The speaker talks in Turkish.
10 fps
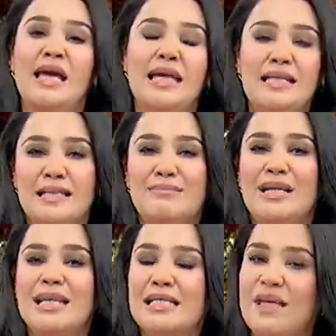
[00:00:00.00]

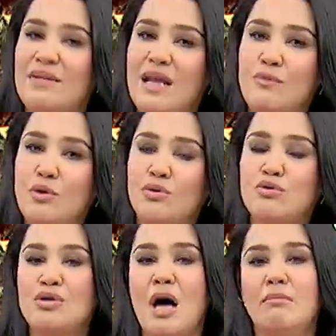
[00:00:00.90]
İndirimlere
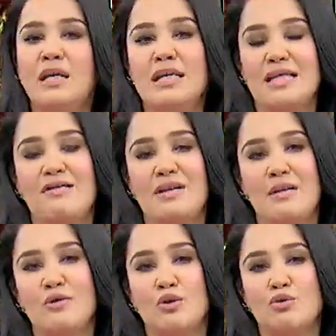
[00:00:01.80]
sevinemiyoruz, zamlara
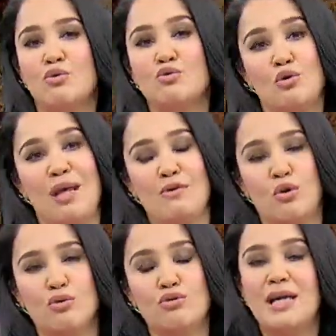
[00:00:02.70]
sevinemiyoruz, üzülemiyoruz.